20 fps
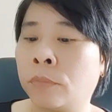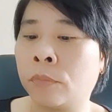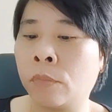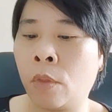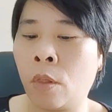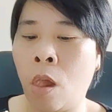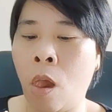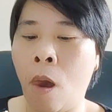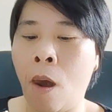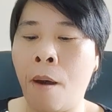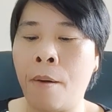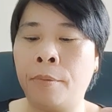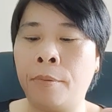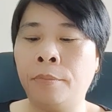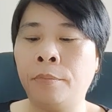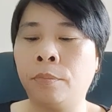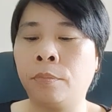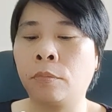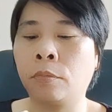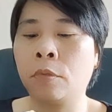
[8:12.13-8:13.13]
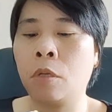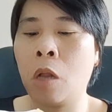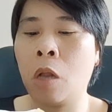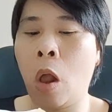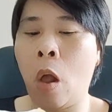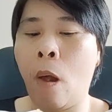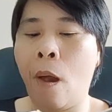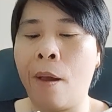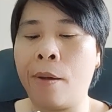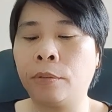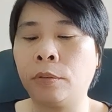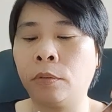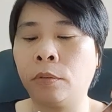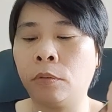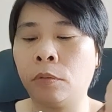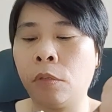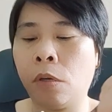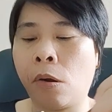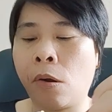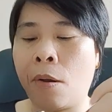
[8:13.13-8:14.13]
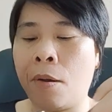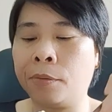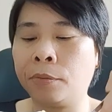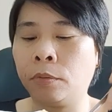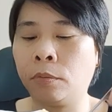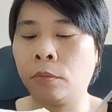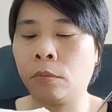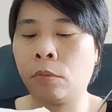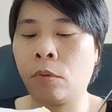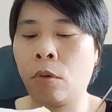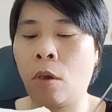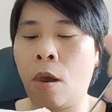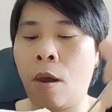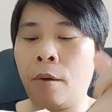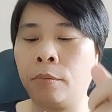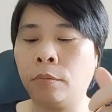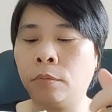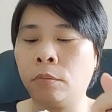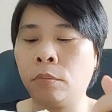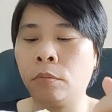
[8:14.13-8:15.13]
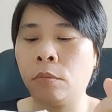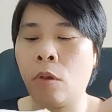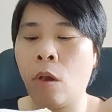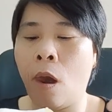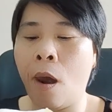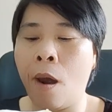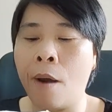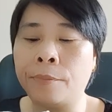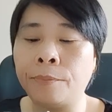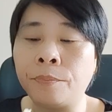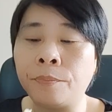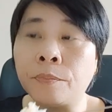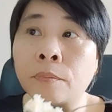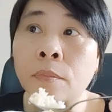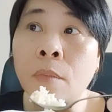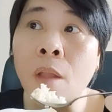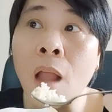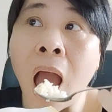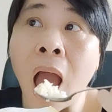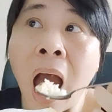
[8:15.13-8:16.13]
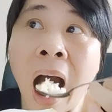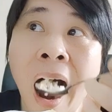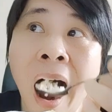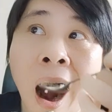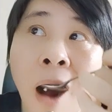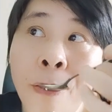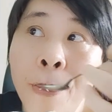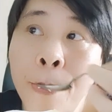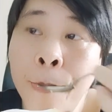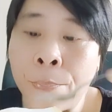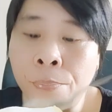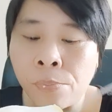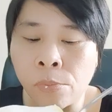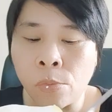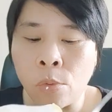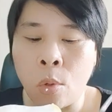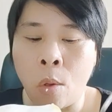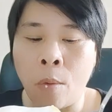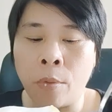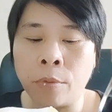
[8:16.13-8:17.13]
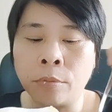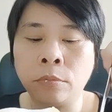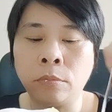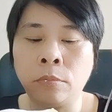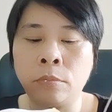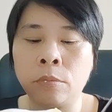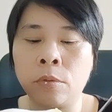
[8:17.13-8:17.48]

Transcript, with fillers: Chính phủ quy định thời hạn nộp hồ sơ khai thuế đối với thuế sử dụng đất nông nghiệp,